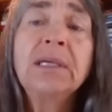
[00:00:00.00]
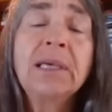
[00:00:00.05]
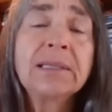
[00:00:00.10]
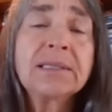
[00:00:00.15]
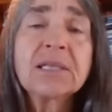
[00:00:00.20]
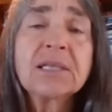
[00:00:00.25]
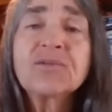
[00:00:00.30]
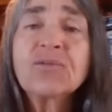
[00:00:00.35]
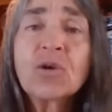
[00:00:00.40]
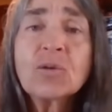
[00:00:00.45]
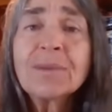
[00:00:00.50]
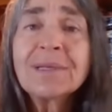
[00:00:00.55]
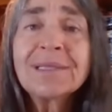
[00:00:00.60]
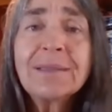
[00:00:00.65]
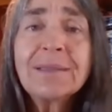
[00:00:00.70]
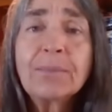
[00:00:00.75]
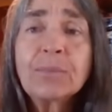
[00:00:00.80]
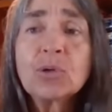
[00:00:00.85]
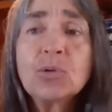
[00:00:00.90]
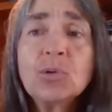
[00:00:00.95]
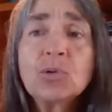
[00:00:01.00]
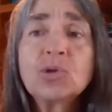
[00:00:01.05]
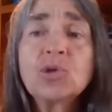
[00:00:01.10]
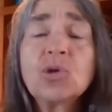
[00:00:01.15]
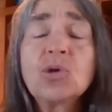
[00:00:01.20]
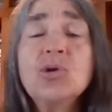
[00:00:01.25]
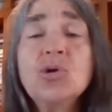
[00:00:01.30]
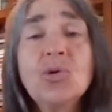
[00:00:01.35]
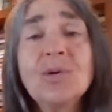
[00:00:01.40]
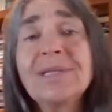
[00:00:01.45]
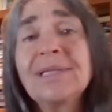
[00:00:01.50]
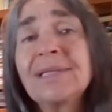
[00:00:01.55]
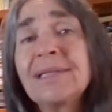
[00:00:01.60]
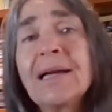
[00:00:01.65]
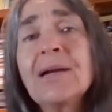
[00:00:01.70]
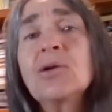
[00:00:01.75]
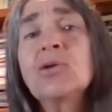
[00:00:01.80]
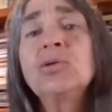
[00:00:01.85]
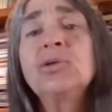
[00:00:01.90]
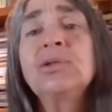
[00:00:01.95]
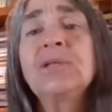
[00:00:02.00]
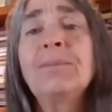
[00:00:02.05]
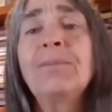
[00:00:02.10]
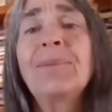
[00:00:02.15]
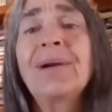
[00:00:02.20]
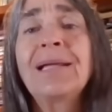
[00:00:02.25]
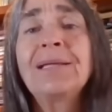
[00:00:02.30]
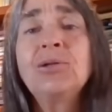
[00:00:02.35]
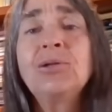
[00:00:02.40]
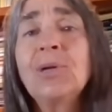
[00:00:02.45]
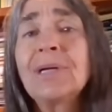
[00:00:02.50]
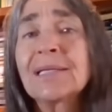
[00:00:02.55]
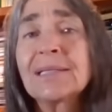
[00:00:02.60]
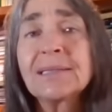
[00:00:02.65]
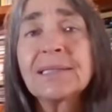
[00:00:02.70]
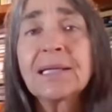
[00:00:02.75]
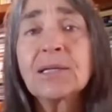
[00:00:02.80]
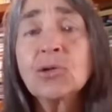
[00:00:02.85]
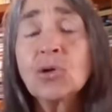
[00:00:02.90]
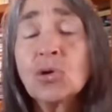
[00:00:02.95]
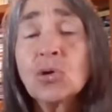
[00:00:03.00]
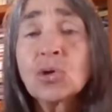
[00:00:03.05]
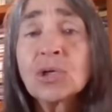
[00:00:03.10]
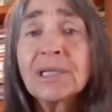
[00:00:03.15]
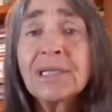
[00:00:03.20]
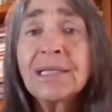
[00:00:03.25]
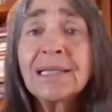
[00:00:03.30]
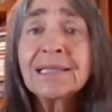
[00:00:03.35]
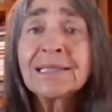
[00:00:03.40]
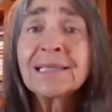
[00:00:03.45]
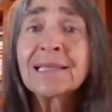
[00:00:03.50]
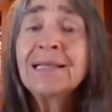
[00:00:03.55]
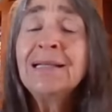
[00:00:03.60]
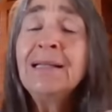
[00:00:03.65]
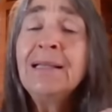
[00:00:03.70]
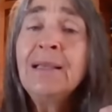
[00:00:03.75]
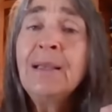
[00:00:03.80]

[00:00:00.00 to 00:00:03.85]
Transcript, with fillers: Esas formas de producción no están contemplando las tecnologías